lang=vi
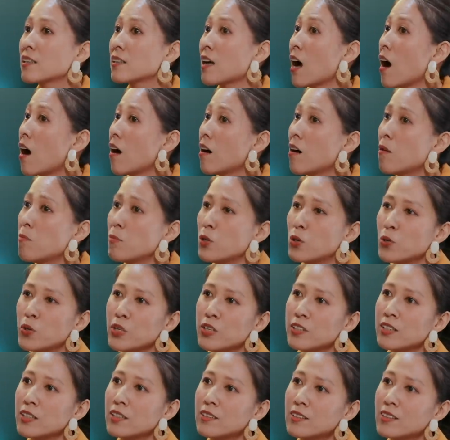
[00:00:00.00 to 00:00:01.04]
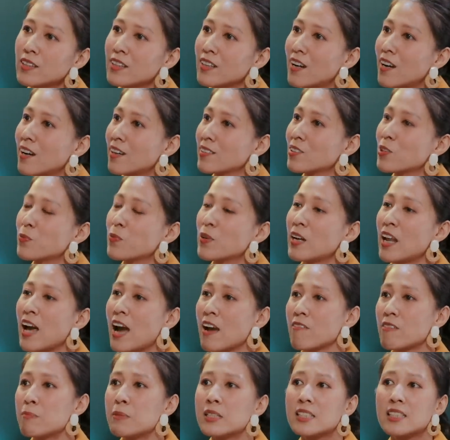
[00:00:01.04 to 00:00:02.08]
Họ không đủ yêu thương thì họ tụt
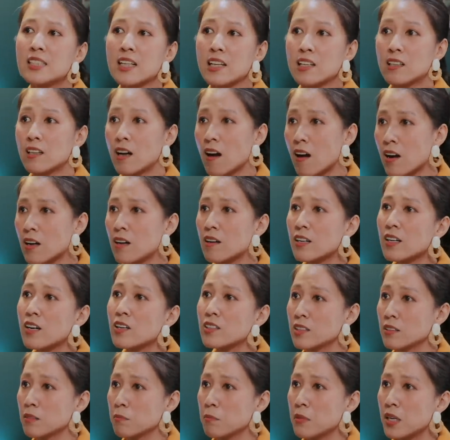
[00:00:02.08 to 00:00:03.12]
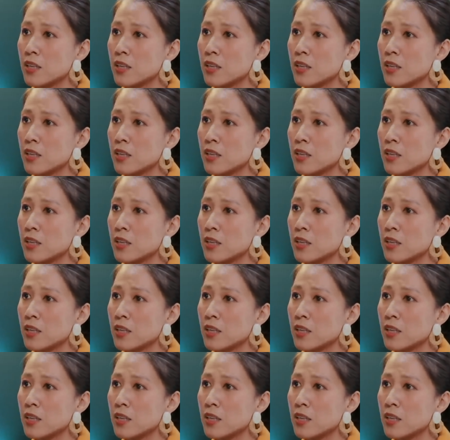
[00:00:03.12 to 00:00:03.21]
lại và mình sẽ có cái con đường